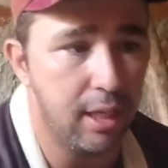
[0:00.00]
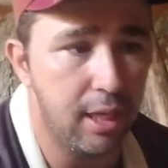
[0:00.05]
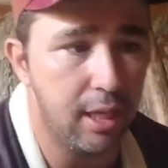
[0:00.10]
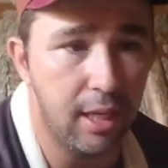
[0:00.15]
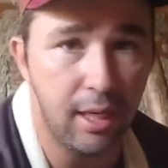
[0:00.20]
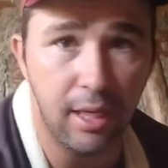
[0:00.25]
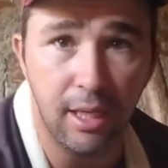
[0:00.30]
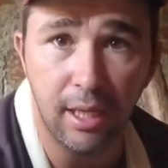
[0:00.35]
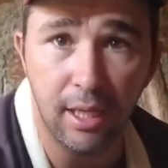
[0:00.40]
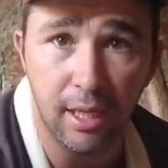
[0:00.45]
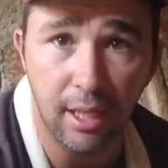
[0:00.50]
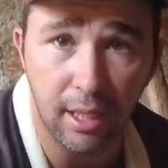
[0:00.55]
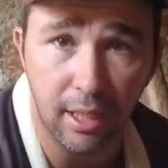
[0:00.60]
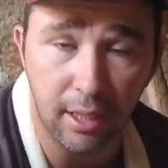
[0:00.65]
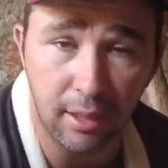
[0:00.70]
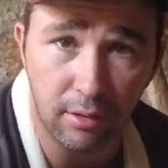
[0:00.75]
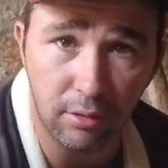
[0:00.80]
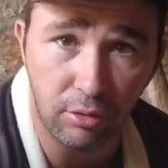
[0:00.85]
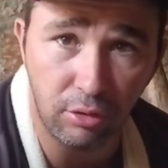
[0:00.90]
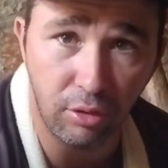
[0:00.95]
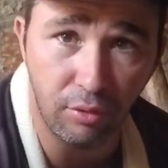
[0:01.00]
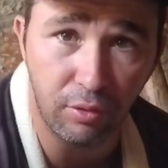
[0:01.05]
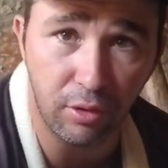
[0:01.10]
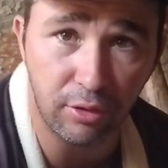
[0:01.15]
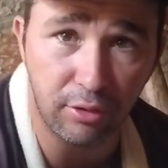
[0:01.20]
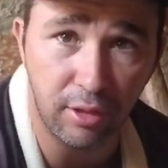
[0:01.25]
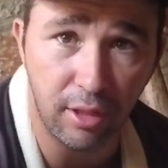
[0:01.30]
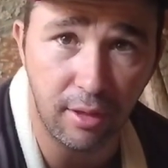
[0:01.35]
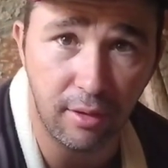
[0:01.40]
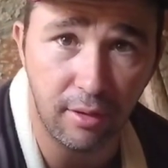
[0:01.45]
Ele se
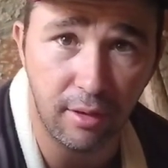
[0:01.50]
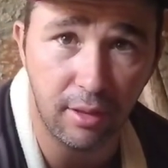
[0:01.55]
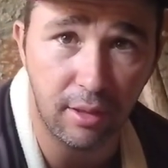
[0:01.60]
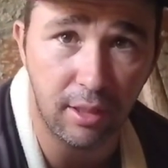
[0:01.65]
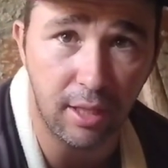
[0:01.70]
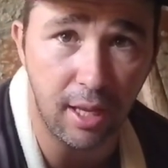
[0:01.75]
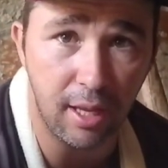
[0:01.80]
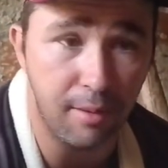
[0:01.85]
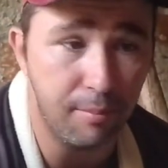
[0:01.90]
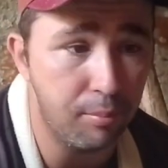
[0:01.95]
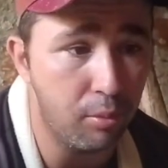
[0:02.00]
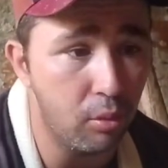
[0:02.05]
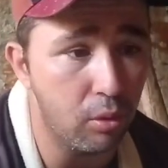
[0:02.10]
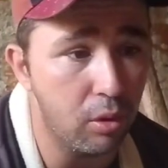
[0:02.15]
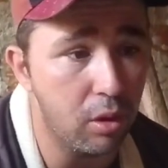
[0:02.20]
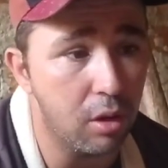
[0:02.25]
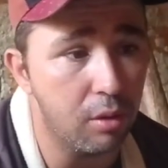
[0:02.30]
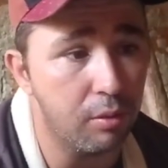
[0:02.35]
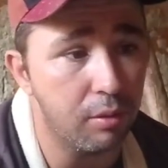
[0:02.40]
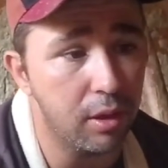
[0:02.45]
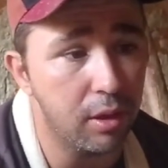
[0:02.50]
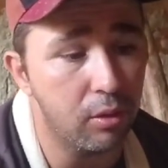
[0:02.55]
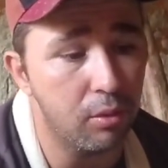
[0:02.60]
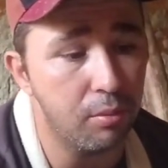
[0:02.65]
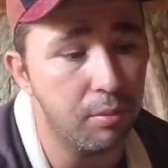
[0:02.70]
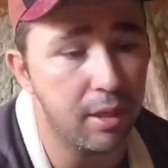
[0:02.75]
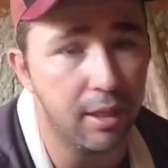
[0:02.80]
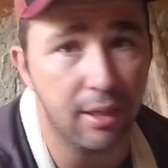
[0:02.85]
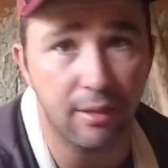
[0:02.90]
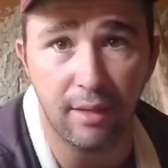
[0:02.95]
você tem purgão aí com
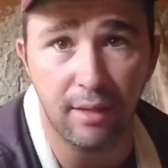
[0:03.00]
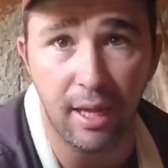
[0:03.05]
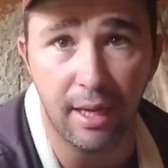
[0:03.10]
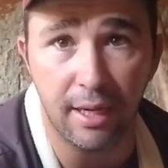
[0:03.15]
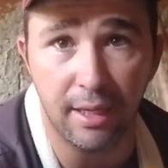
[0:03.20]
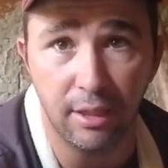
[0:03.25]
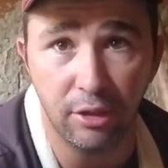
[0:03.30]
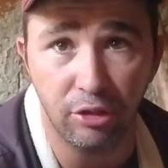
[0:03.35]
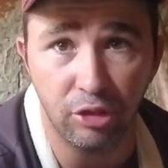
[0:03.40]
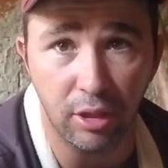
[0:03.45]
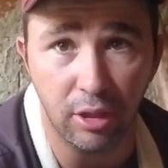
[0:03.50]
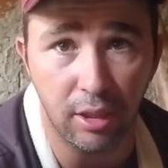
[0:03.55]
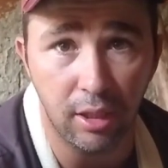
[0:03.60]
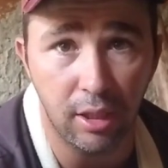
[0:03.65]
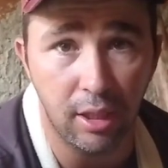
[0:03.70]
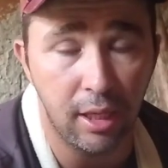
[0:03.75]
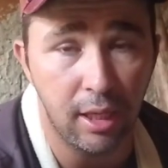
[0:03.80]
menos laranja,